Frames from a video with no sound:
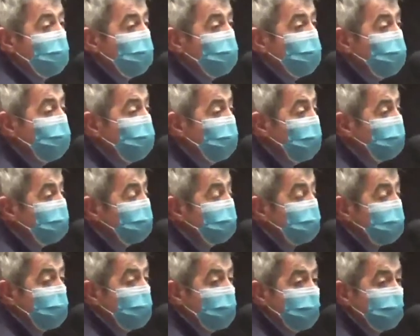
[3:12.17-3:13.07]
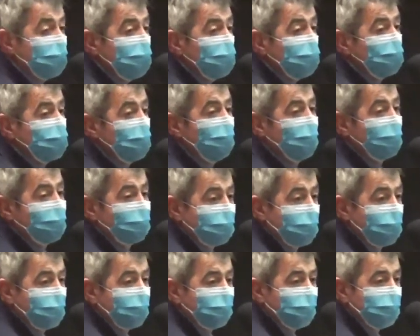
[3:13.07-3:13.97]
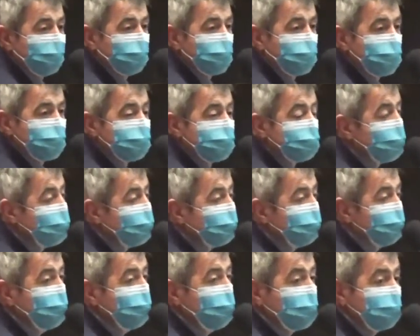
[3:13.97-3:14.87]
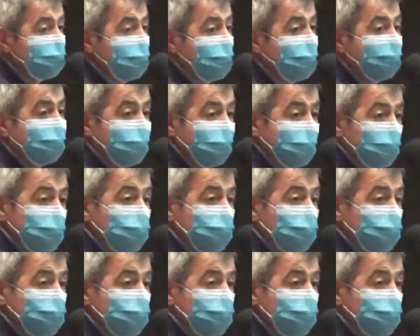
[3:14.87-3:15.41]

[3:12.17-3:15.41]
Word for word: Hunat katlı otopark yapılmış. Sanki yeter diye